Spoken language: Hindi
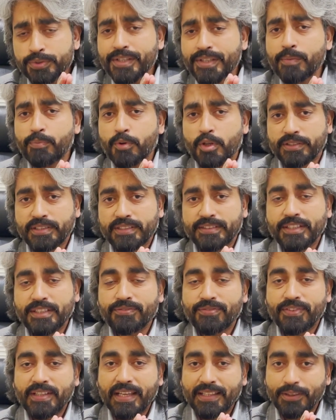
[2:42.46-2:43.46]
उसकी प्रोसेसिंग
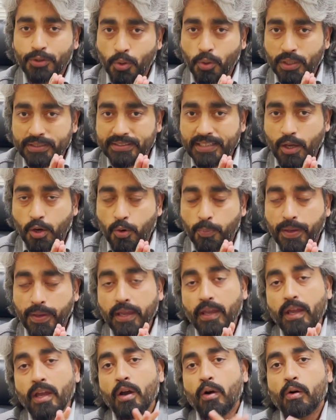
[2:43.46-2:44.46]
फ़ी है दो हज़ार रुपये
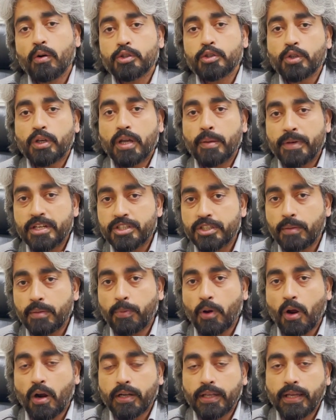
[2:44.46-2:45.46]
और जो कमर्शियल
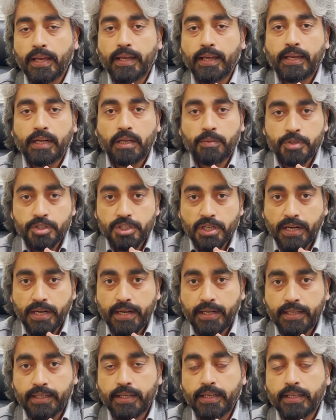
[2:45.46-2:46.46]
प्लॉट है अगर कमर्शियल
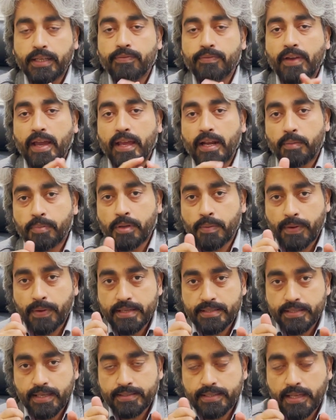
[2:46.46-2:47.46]
कैटेगरी की फ़ाइल आपके
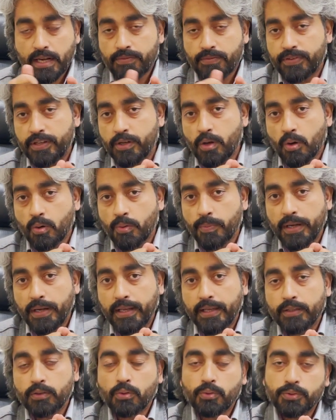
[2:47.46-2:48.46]
पास है सेलर फ्री
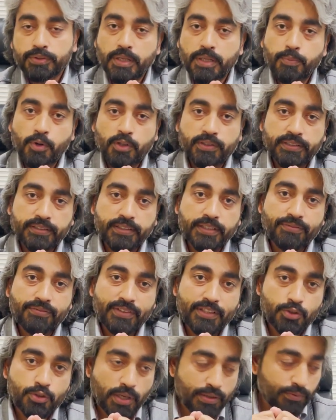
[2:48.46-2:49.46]
डॉक्यूमेंट है तो उसकी प्रोसेसिंग
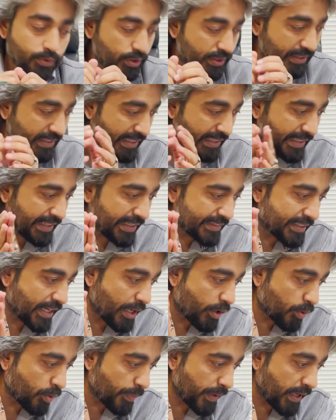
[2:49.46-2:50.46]
फ़ी जो है वो तीन
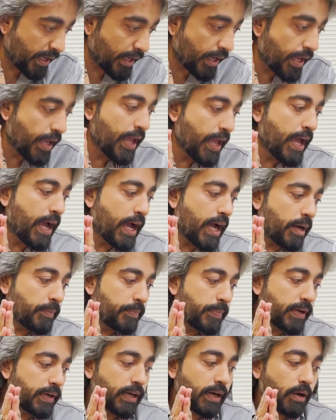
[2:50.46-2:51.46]
हज़ार रुपये है
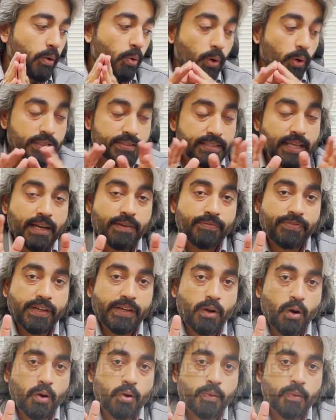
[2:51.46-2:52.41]
अब ओल्ड सेलर फ्री